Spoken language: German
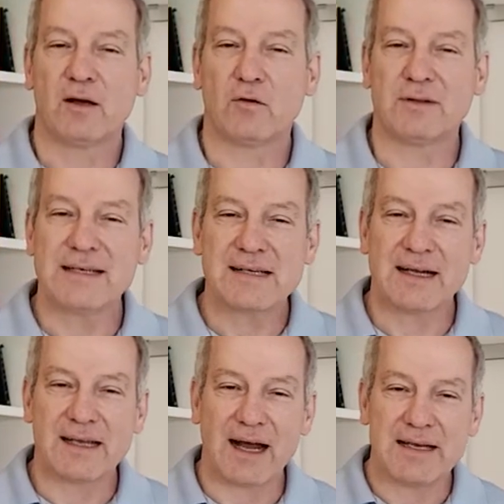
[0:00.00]
Und das
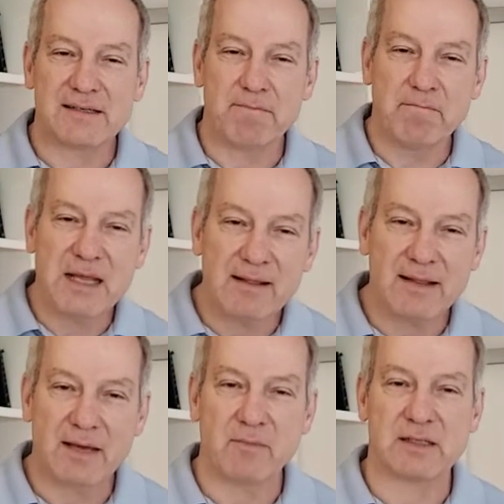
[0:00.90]
kann ich alles
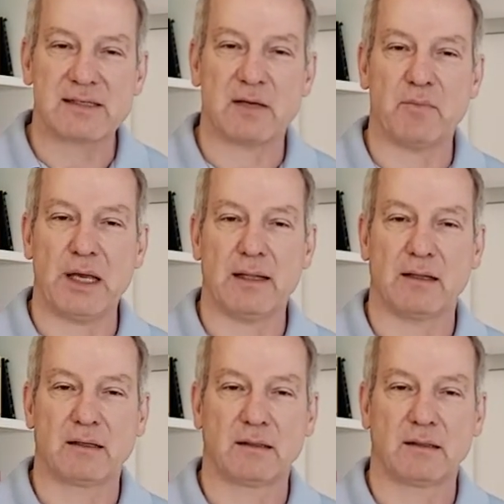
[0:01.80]
mitnehmen ins Gebet.